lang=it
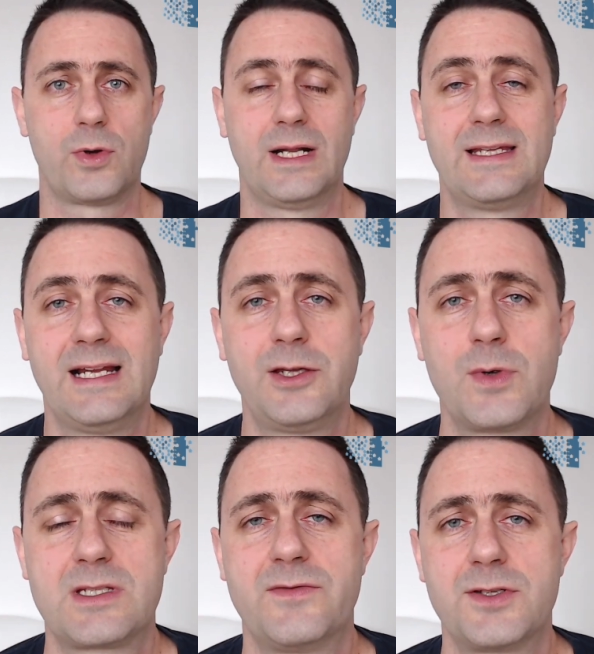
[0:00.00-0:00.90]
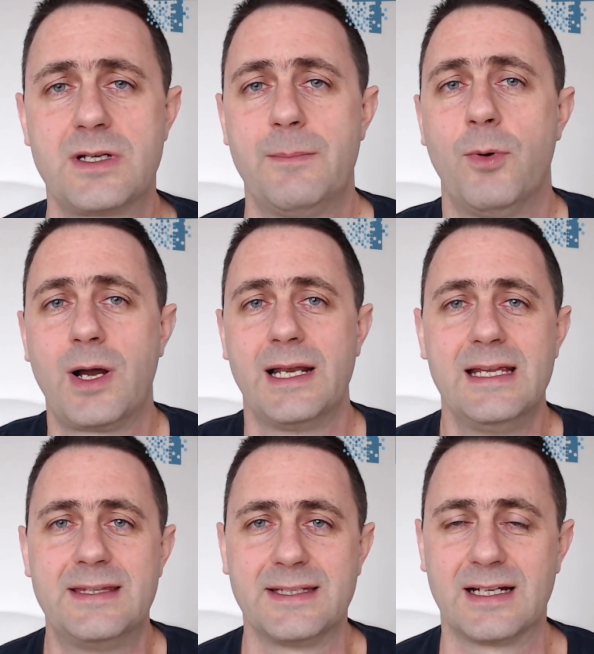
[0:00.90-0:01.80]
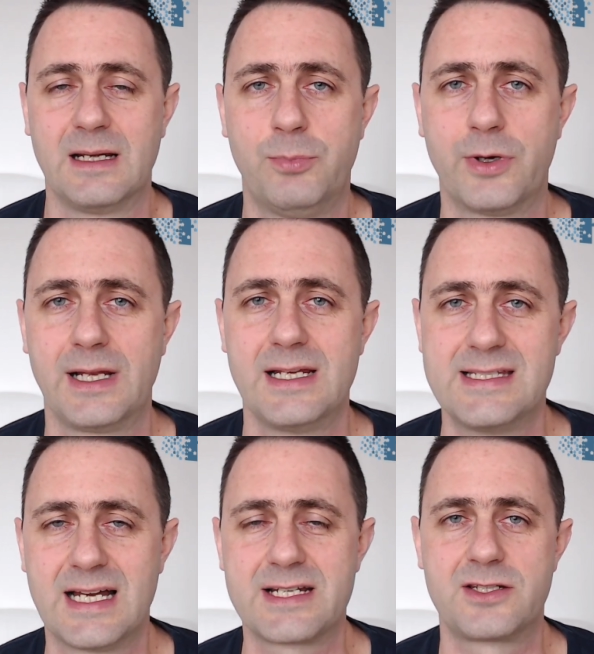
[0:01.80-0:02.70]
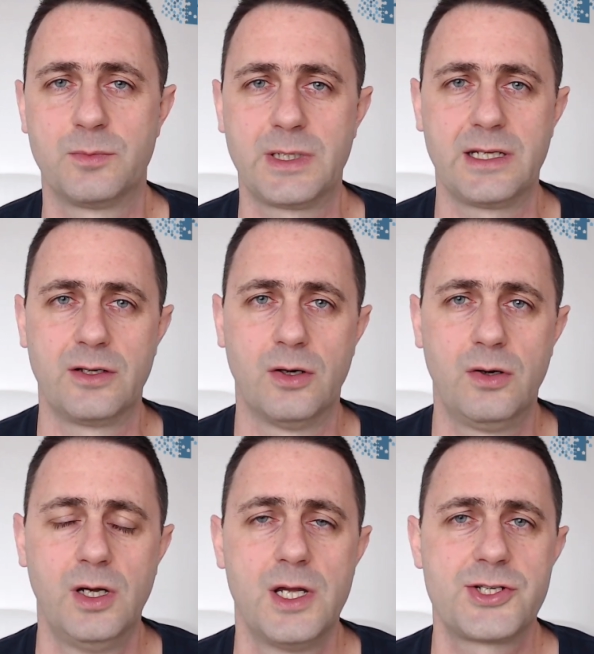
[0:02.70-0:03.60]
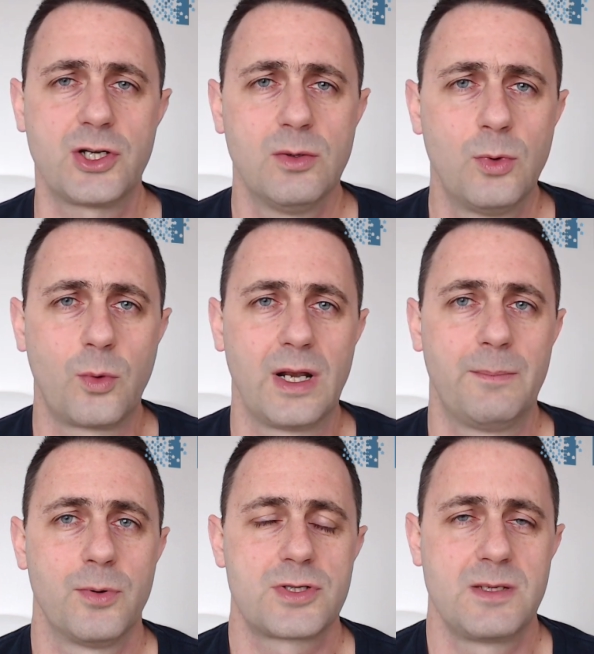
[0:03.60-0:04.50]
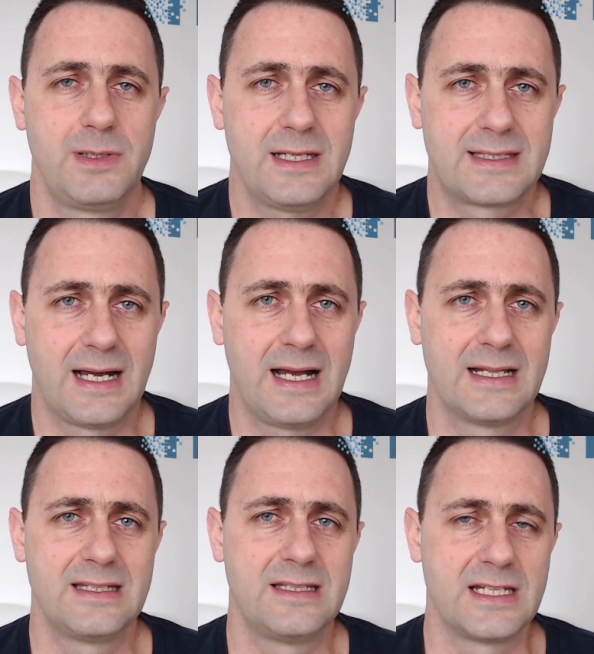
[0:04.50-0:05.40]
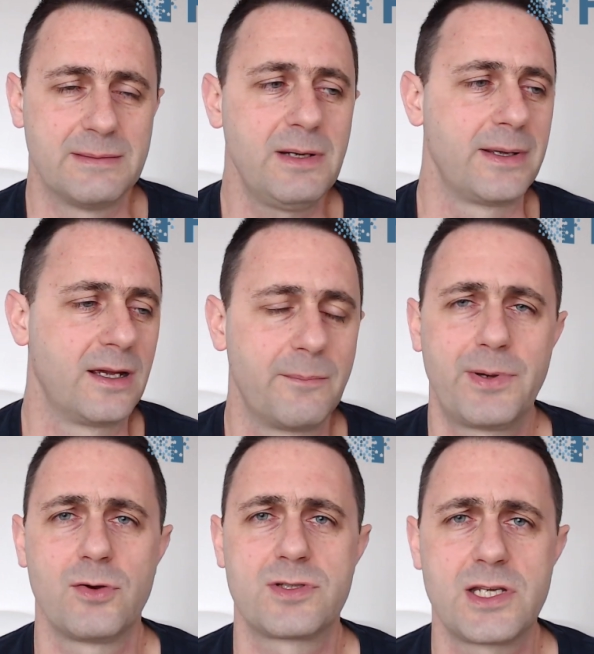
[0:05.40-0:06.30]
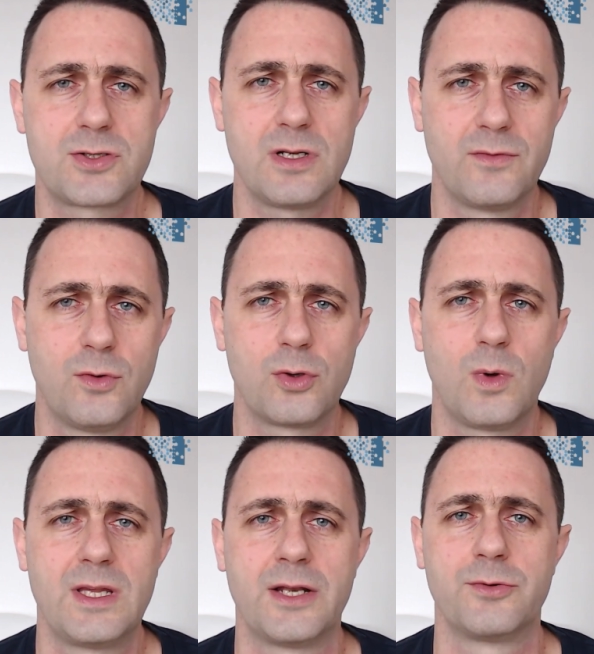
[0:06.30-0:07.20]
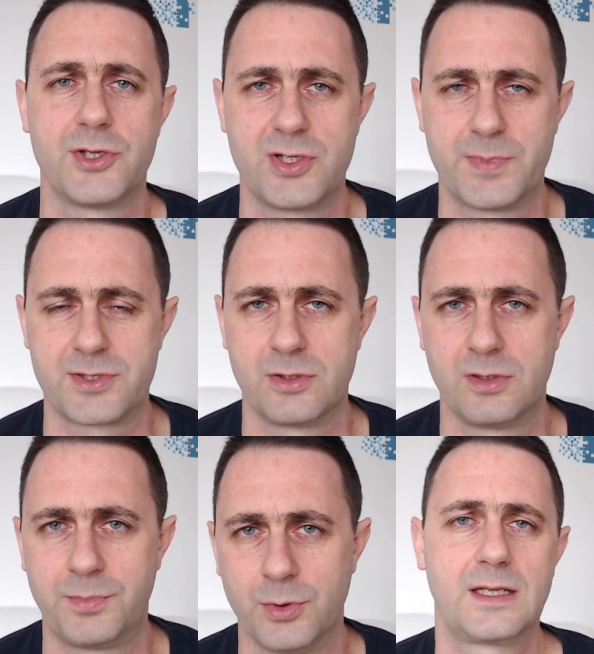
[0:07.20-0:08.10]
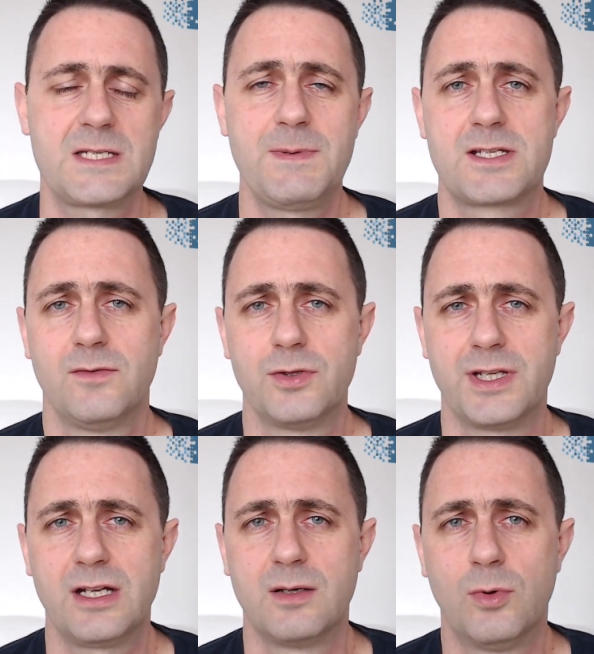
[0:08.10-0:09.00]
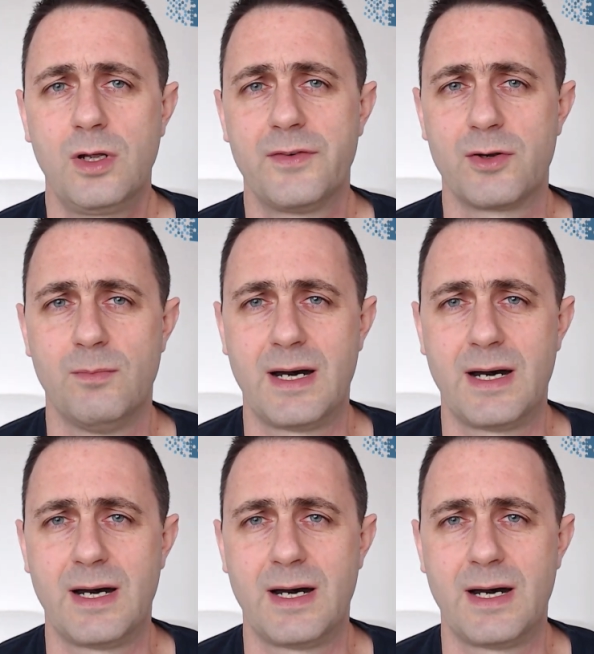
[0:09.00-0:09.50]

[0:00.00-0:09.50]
Ora, al di là di questa visione apocalittica che può realizzarsi o meno, c'è comunque la possibilità di dire, vabbè, per lo stesso lavoro guadagno un 10% in più, che spesso vuol dire comunque avere un